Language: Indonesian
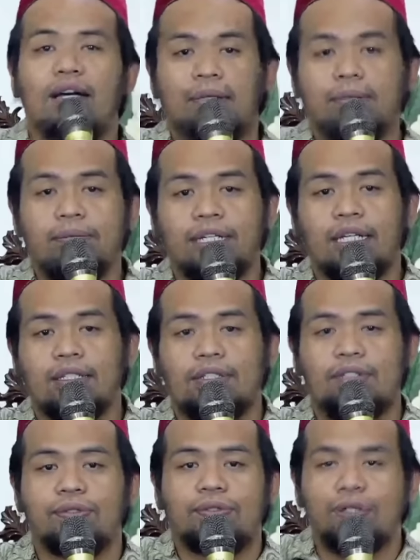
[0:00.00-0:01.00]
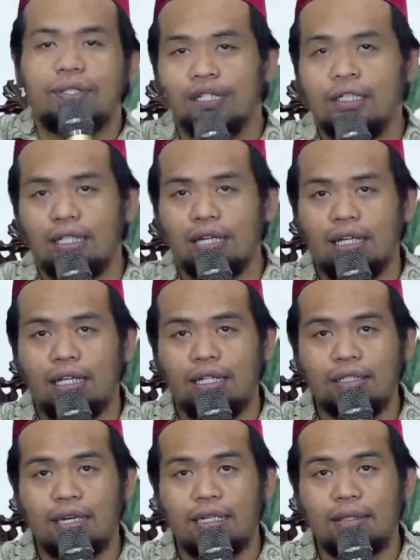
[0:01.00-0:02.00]
Hamdan
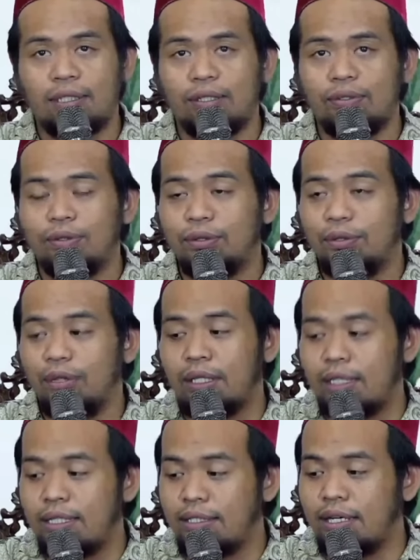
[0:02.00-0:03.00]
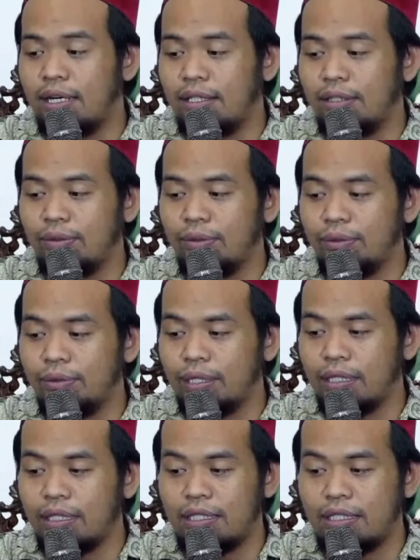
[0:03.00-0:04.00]
syukuranillah Nahmaduhu wa
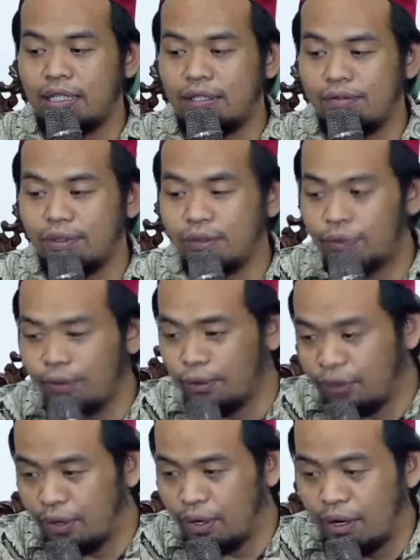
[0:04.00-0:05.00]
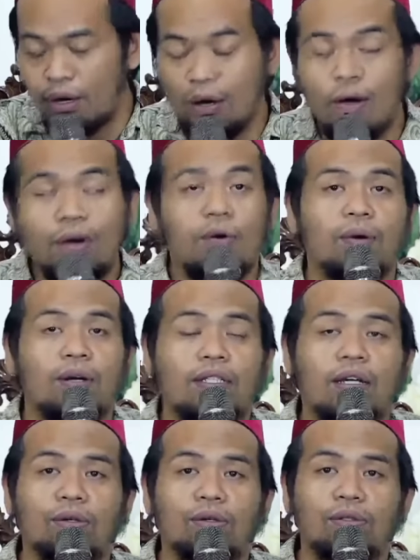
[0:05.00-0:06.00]
nasta'inuhu wa nasta'gfiruh Wa
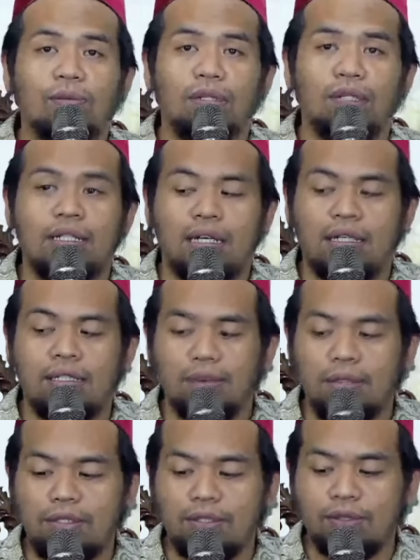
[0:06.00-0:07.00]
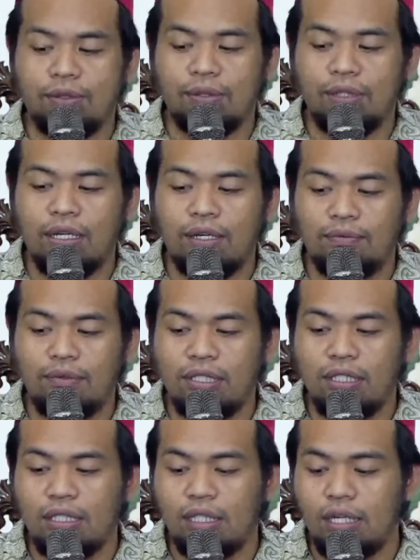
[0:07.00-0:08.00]
na'udhu billahi min syururi
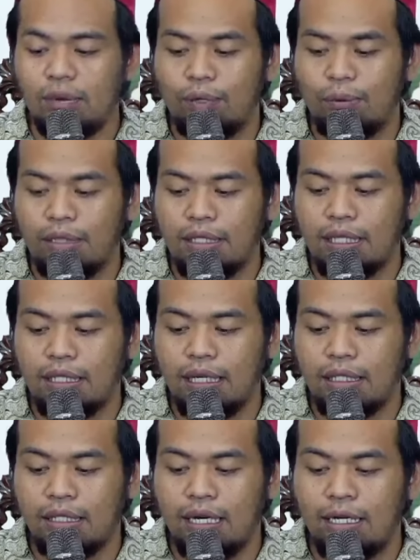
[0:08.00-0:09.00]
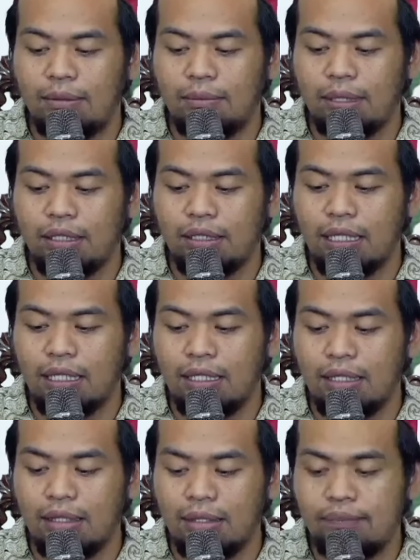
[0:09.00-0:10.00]
anfusina Wa min sayyati
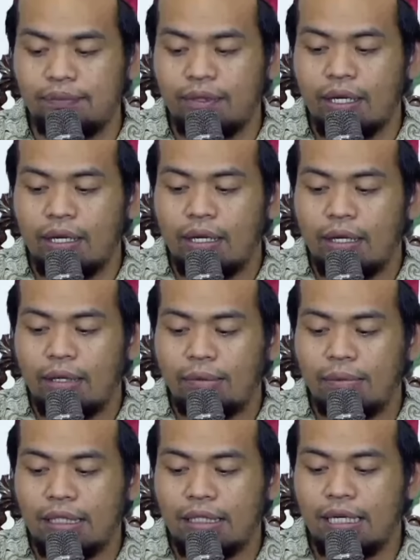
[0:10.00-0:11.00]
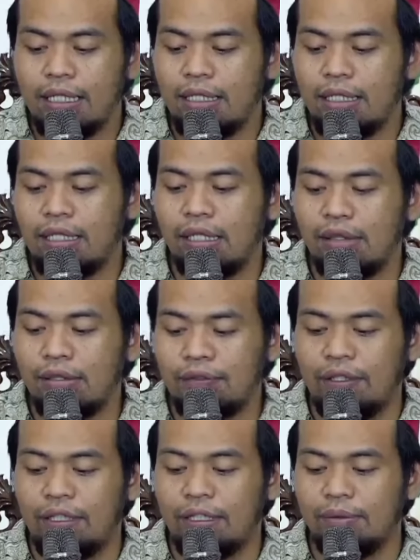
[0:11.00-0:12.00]
a'malina Man yahdillahu
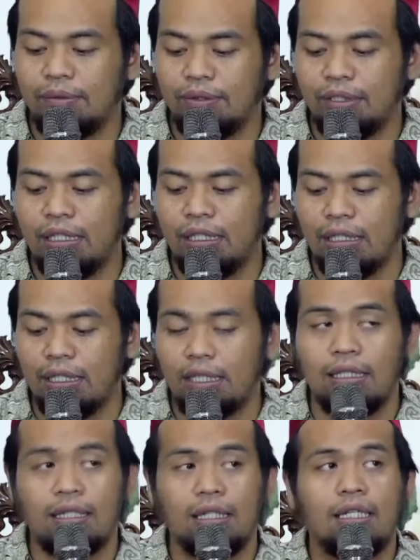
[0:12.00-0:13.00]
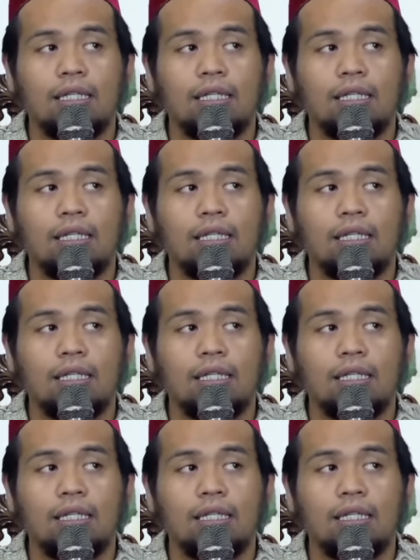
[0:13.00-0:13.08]
falamudillalah